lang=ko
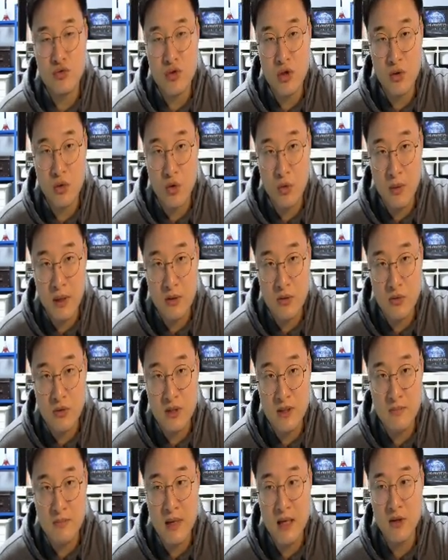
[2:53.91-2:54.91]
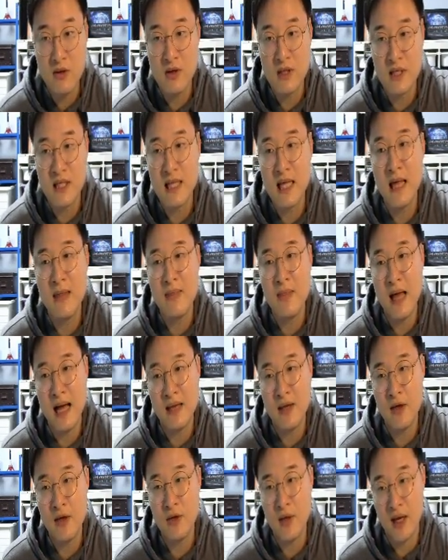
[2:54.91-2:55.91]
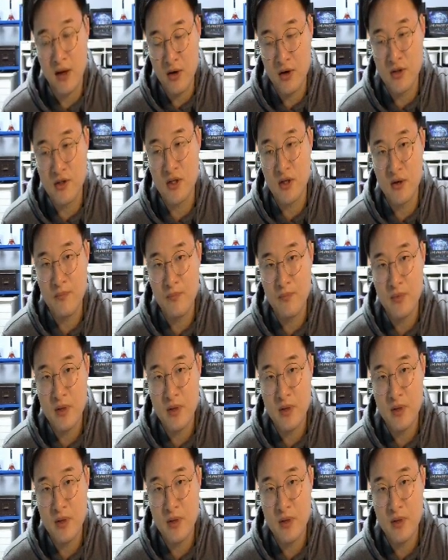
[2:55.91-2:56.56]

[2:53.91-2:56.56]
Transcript: 6,560만 원이나 나게 된 거죠.